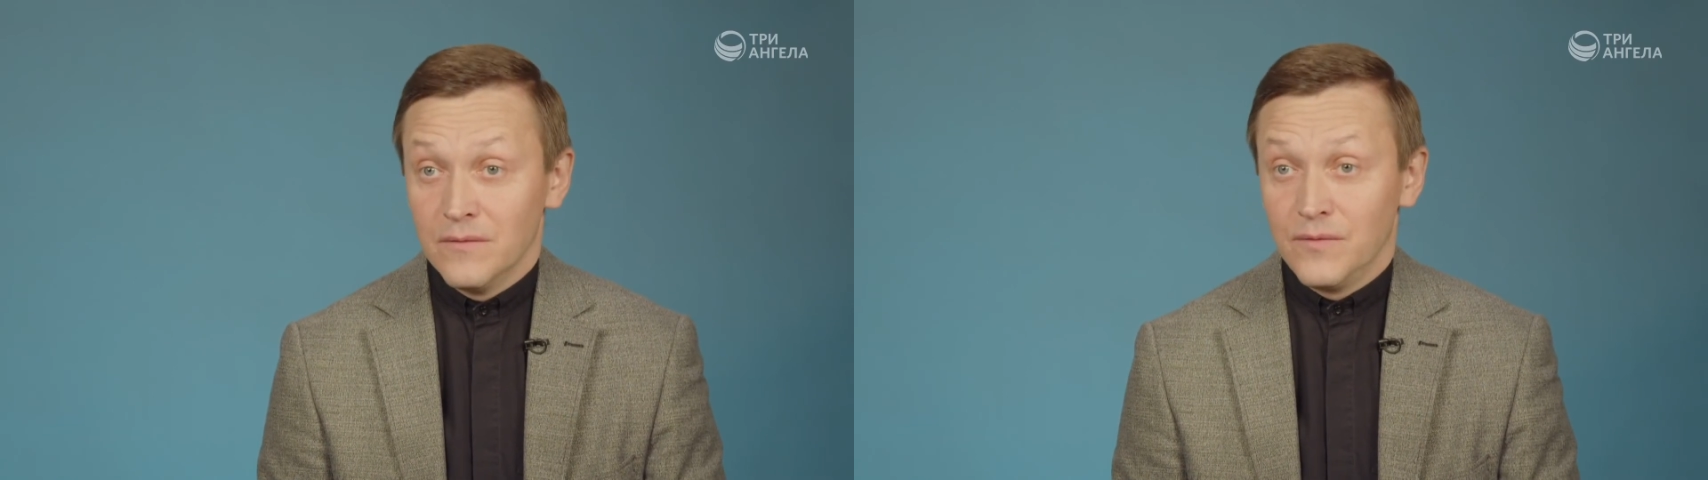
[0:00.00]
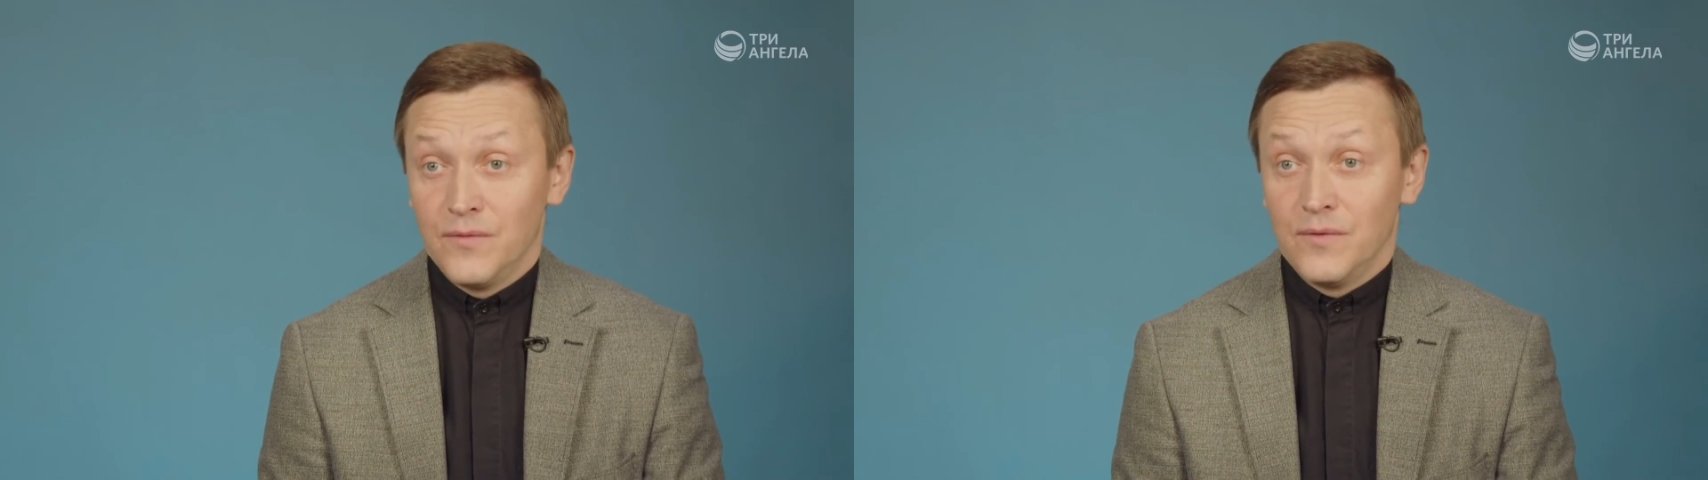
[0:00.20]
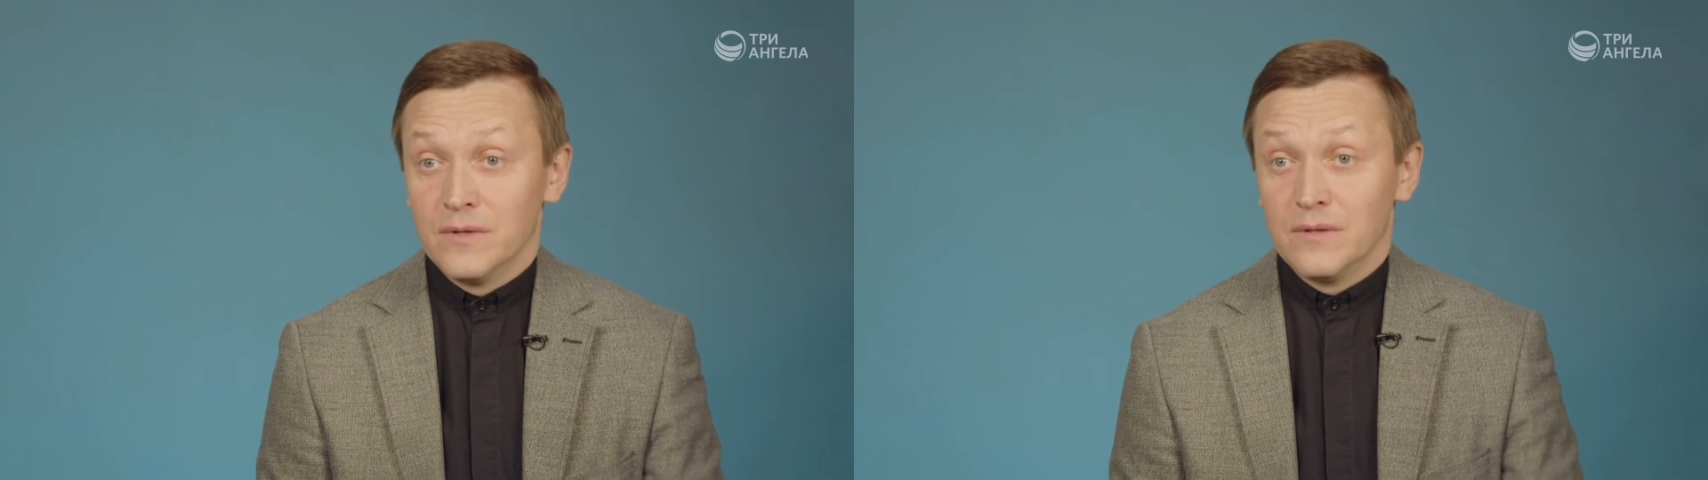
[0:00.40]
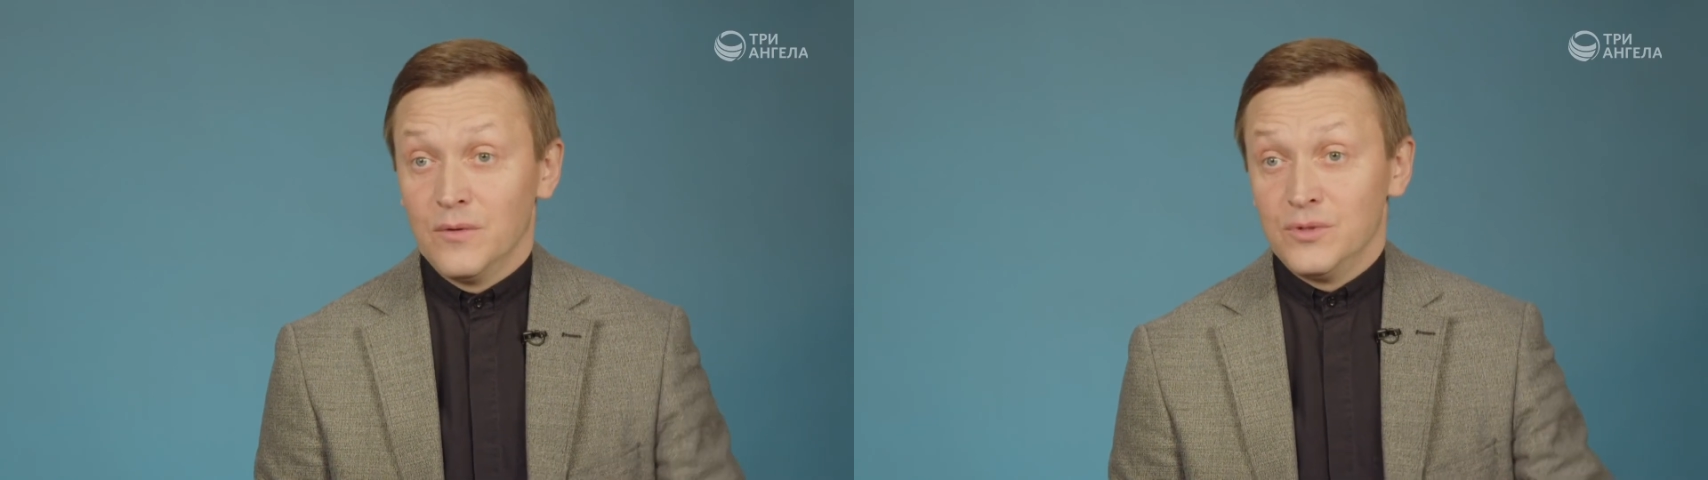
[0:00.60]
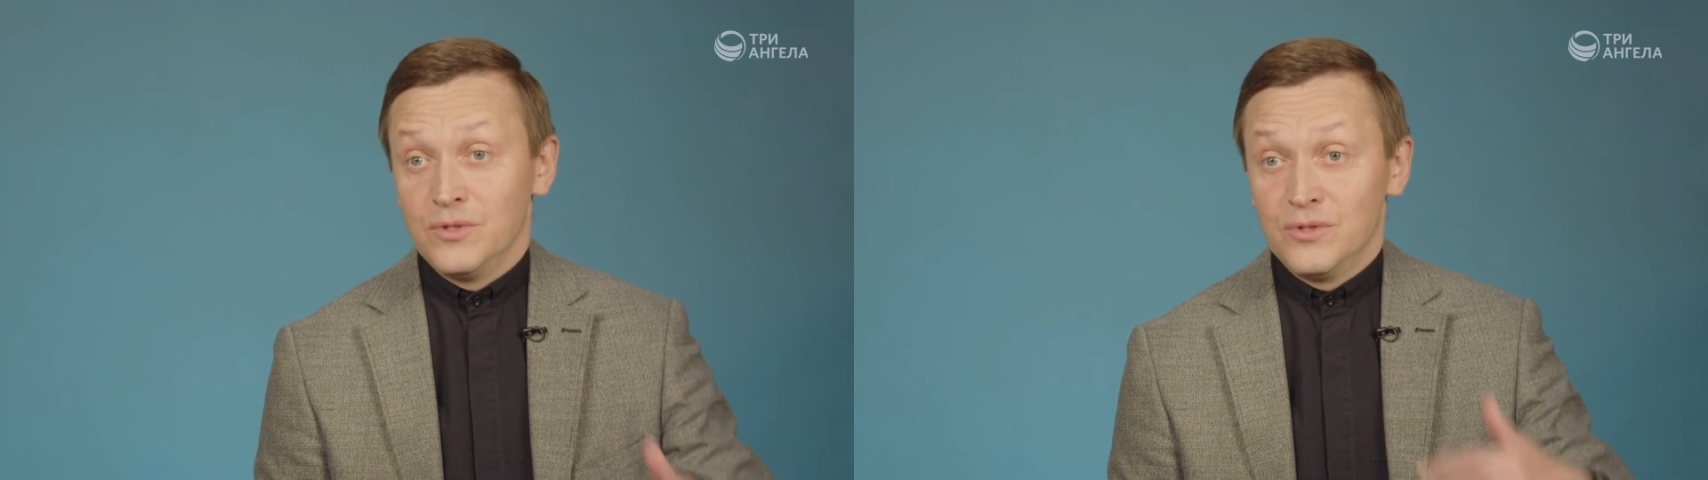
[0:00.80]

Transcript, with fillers: в э, очень